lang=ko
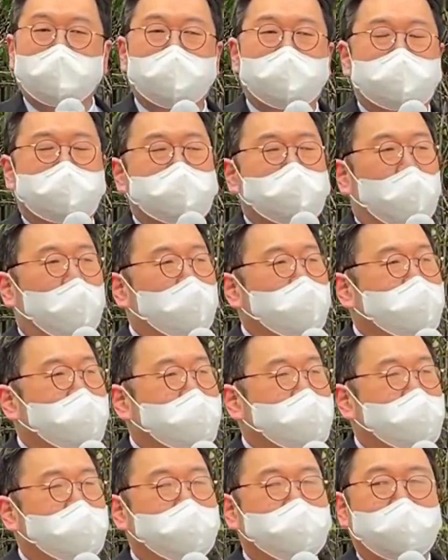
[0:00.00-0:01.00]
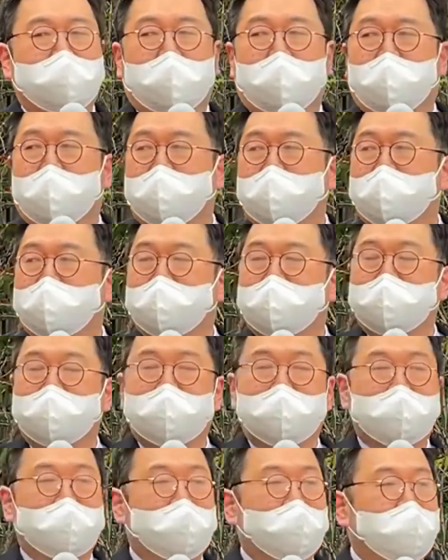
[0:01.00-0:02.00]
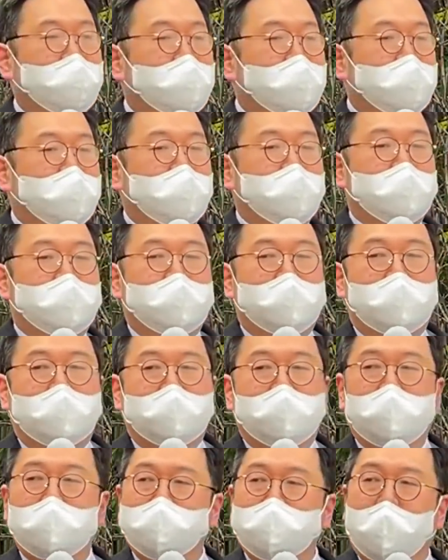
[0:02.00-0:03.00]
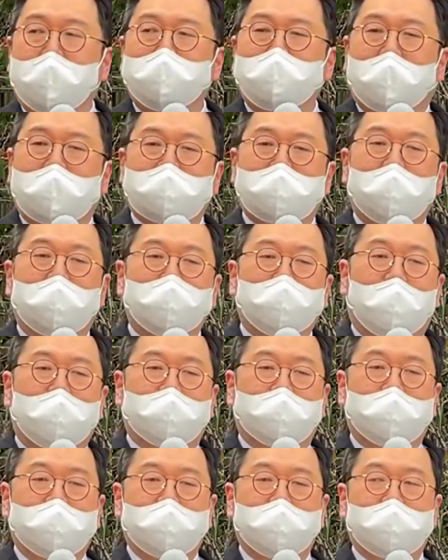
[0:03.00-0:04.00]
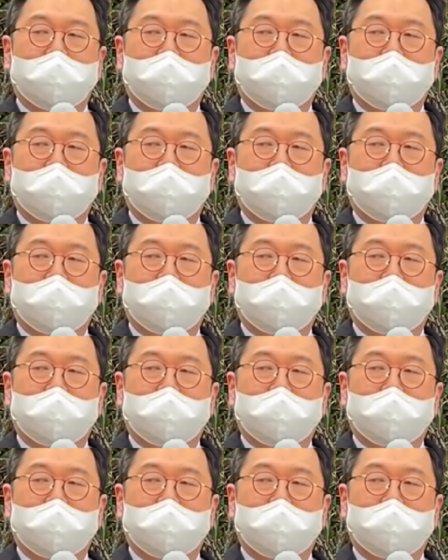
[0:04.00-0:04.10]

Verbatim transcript: 일단 이것은 허위사실입니다. 이명박 정권